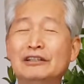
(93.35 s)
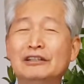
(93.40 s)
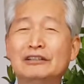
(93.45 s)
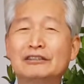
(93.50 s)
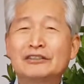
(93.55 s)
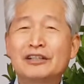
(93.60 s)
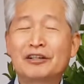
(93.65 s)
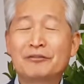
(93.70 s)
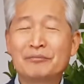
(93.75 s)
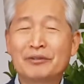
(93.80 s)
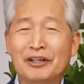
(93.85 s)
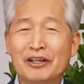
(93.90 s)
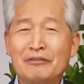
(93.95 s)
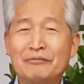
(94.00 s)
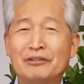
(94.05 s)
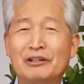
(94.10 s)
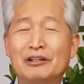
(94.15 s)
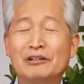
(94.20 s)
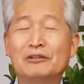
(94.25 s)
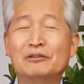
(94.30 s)
생명의
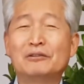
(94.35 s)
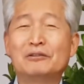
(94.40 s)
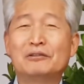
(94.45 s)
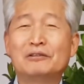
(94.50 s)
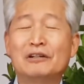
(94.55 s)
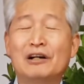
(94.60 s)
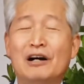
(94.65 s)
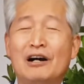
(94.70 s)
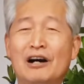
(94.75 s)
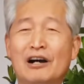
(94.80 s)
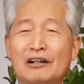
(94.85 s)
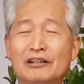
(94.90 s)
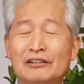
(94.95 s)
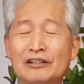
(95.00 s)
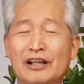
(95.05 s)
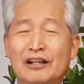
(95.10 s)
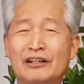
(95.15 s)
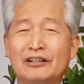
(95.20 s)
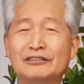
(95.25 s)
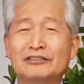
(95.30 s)
부활로 악을
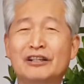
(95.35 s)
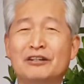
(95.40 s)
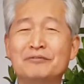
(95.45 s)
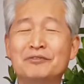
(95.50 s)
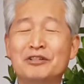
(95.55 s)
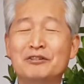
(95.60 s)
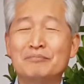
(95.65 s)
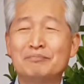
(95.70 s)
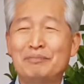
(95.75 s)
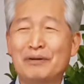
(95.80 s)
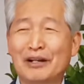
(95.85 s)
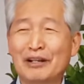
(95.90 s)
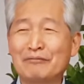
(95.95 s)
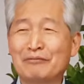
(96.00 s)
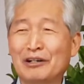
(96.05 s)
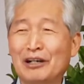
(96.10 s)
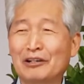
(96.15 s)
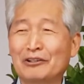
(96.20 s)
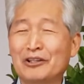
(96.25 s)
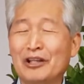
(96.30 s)
행한 사람 심판의
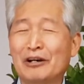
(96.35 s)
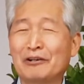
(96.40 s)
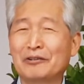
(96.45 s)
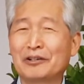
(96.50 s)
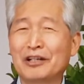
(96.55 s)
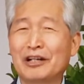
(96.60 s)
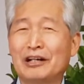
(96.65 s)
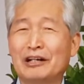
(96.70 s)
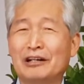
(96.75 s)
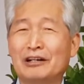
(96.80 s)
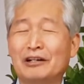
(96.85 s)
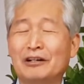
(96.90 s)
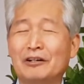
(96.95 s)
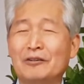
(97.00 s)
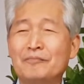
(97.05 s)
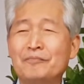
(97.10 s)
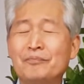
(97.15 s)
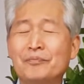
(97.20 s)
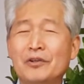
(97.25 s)
부활로 나오리라.